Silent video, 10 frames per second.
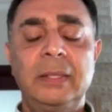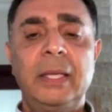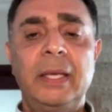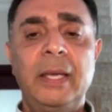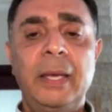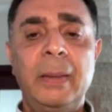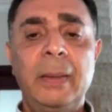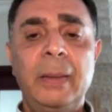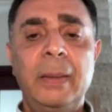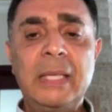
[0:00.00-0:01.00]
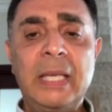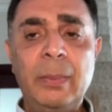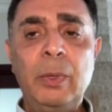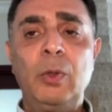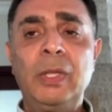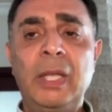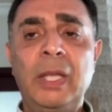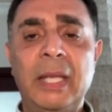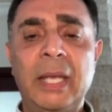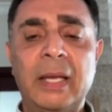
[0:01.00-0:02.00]
e, biz
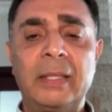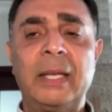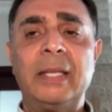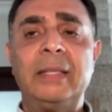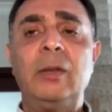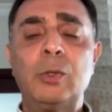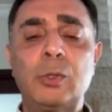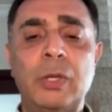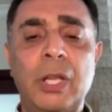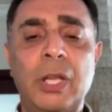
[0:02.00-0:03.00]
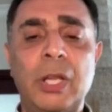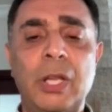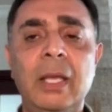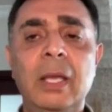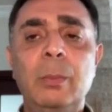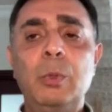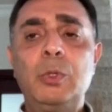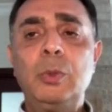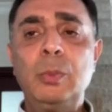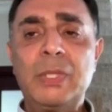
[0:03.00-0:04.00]
2017'ye kadar giden o süreçte
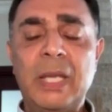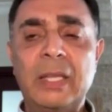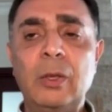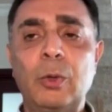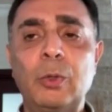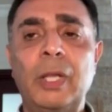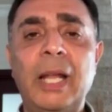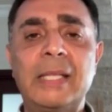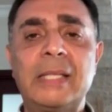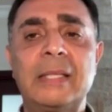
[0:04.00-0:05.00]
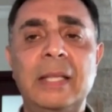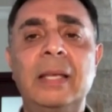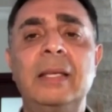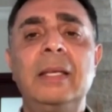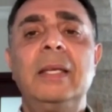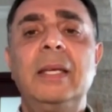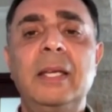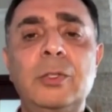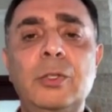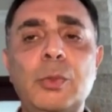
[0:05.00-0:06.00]
bütün bu teknik konuları aslında
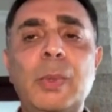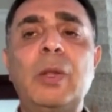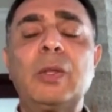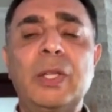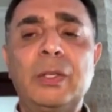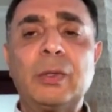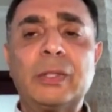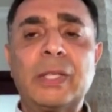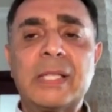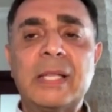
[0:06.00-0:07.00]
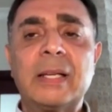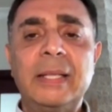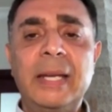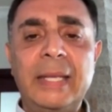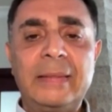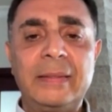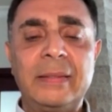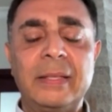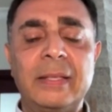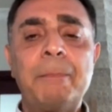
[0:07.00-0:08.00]
e, çözme e, noktasına kadar
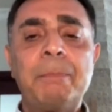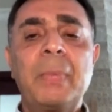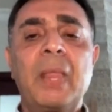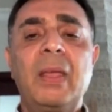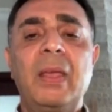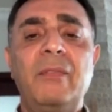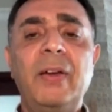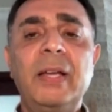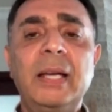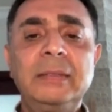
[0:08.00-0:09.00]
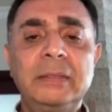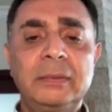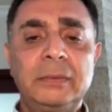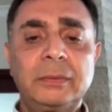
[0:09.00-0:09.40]
getirdik. E, fakat